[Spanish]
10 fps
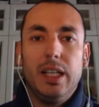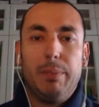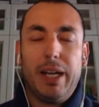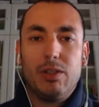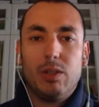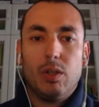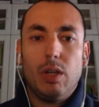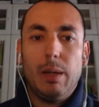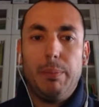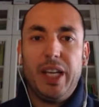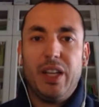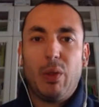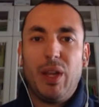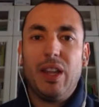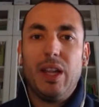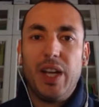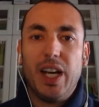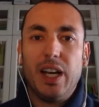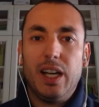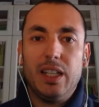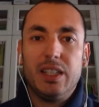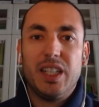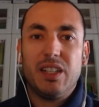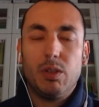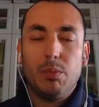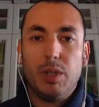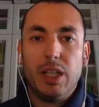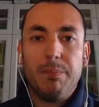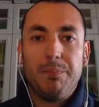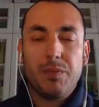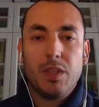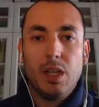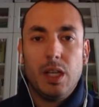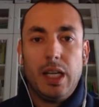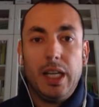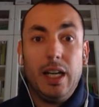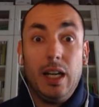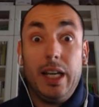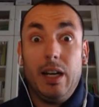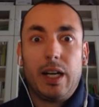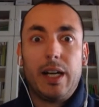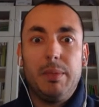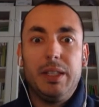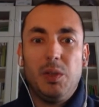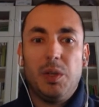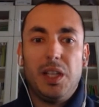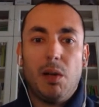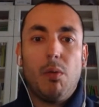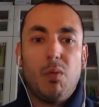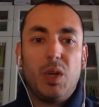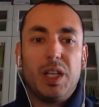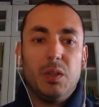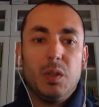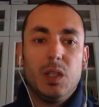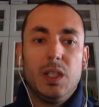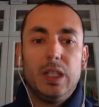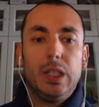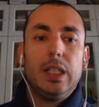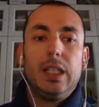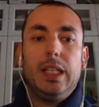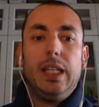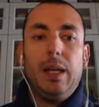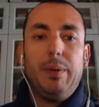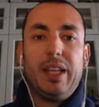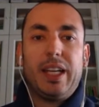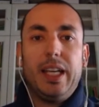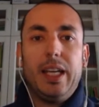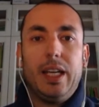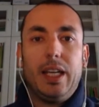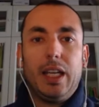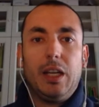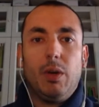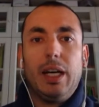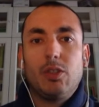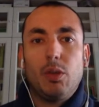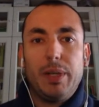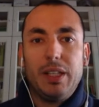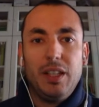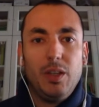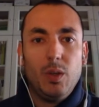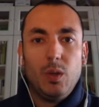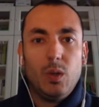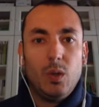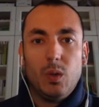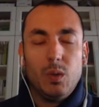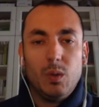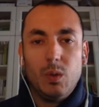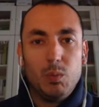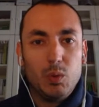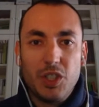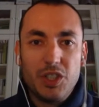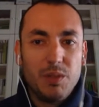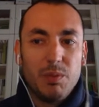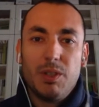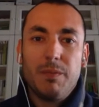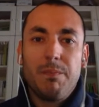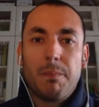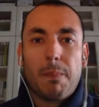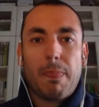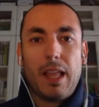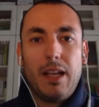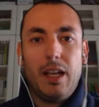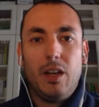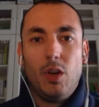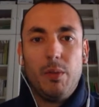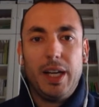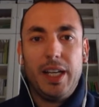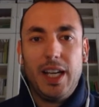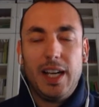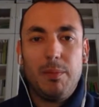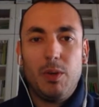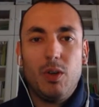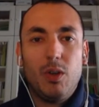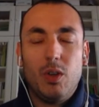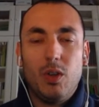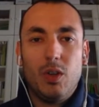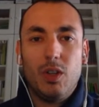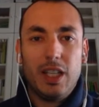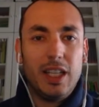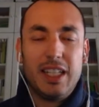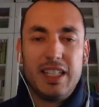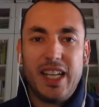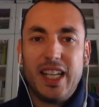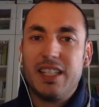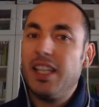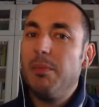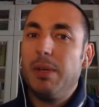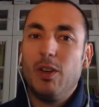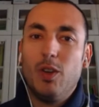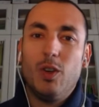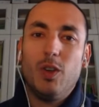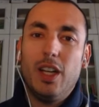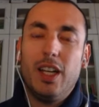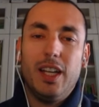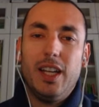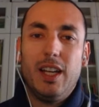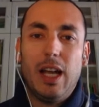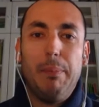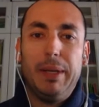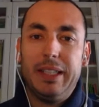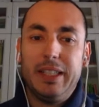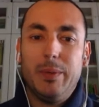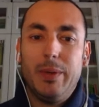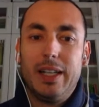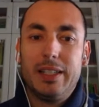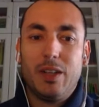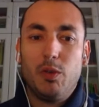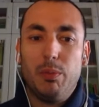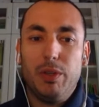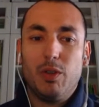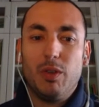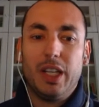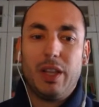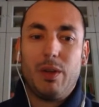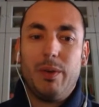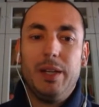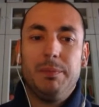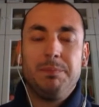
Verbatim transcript: para nosotros la experiencia de viajar al desierto pues era, era realmente lo que estábamos buscando y la verdad que, nos ha sorprendido muchísimo nos lo imaginábamos que sería así pero las expectativas se han cumplido con creces vale